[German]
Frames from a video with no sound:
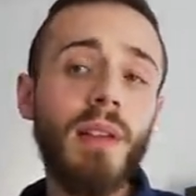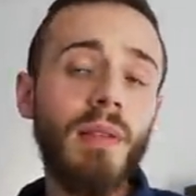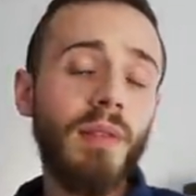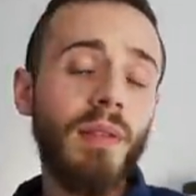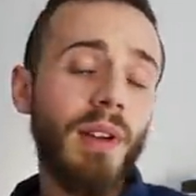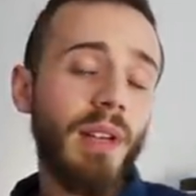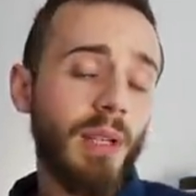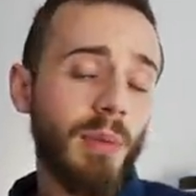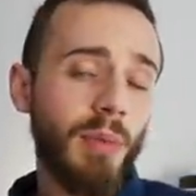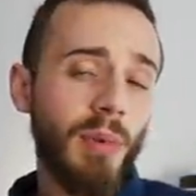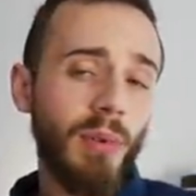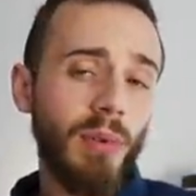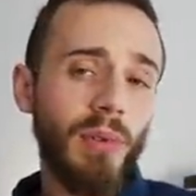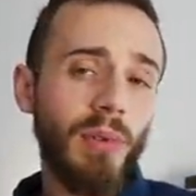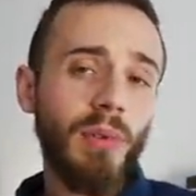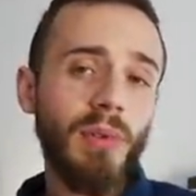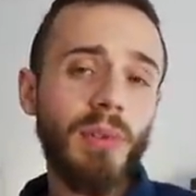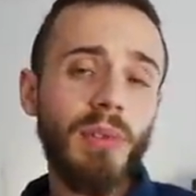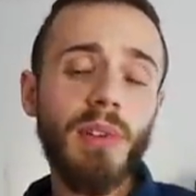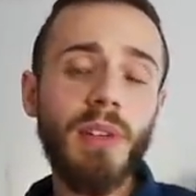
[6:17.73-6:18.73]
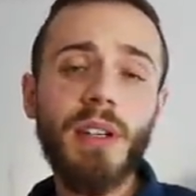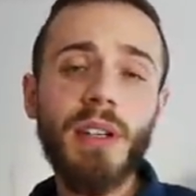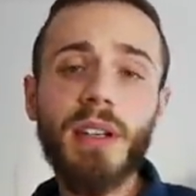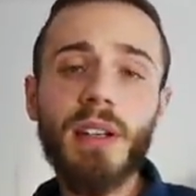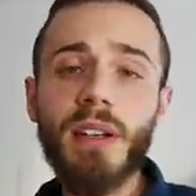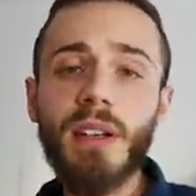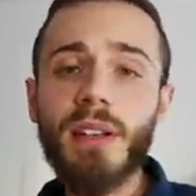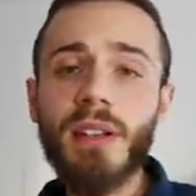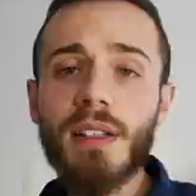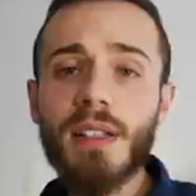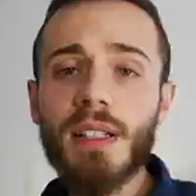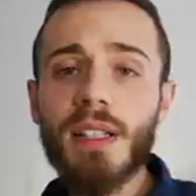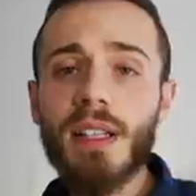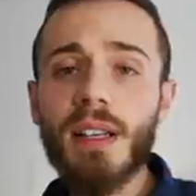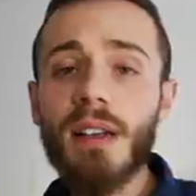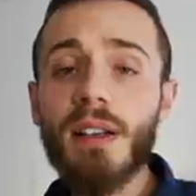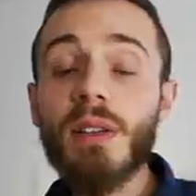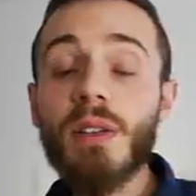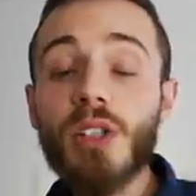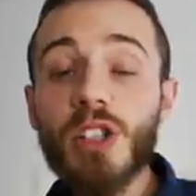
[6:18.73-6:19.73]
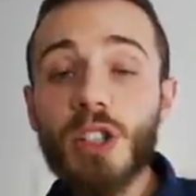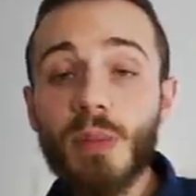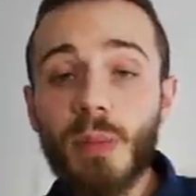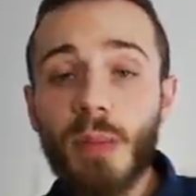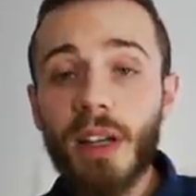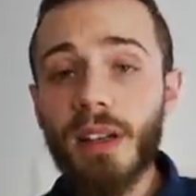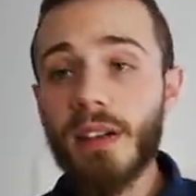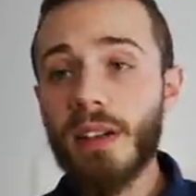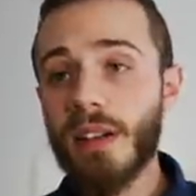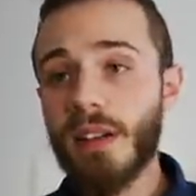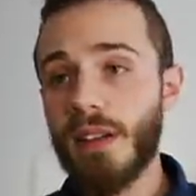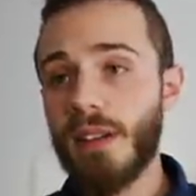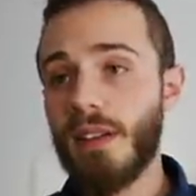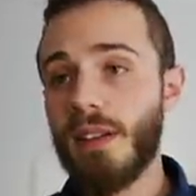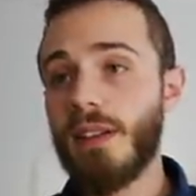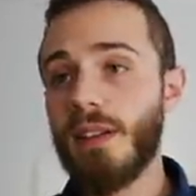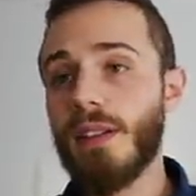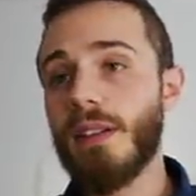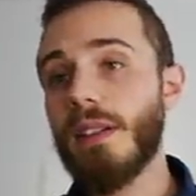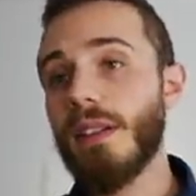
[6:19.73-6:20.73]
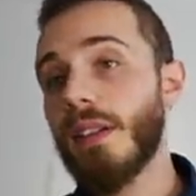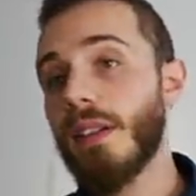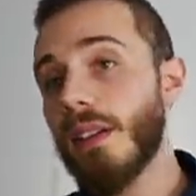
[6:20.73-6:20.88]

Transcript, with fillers: wenn das Produkt nicht interessant und spannend ist?